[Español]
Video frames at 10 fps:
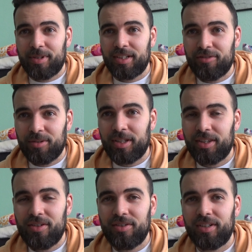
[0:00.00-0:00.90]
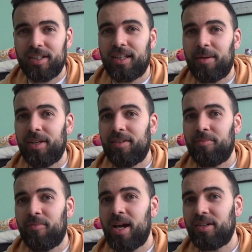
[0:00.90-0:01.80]
más información y también
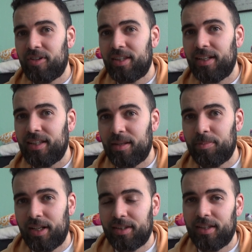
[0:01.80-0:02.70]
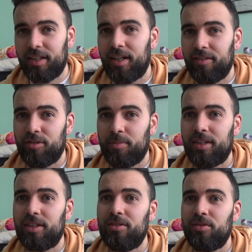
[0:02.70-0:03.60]
más facilidad para acceder a la
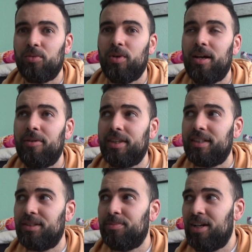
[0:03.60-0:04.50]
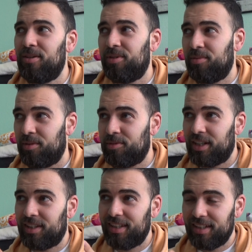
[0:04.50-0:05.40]
información, lo cual a veces es malo porque
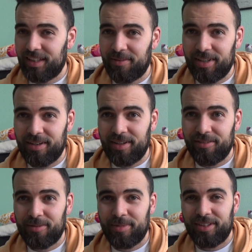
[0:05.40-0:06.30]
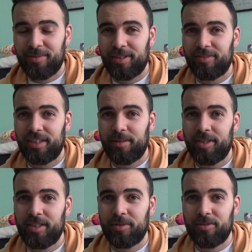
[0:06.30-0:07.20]
podemos acceder también a más información más
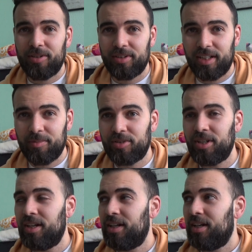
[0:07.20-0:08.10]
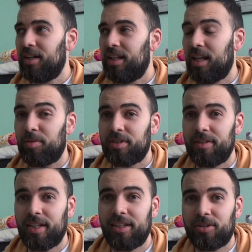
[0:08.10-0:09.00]
fácilmente, pero bueno, tenemos la
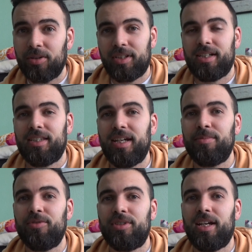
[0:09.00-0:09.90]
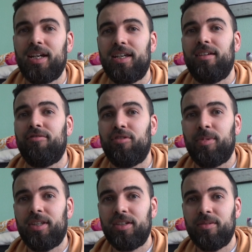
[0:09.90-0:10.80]
posibilidad de contrastar mucha
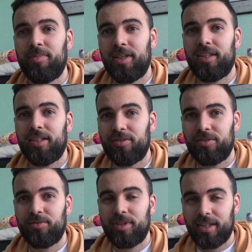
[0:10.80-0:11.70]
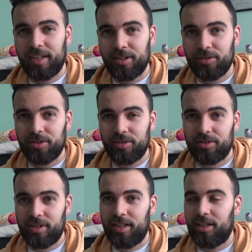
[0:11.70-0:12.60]
información para hacernos una idea
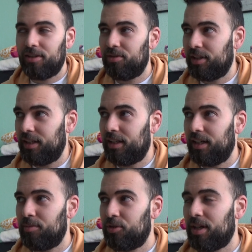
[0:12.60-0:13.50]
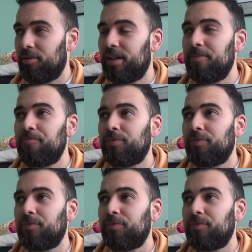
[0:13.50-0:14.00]
nosotros de lo que queremos saber.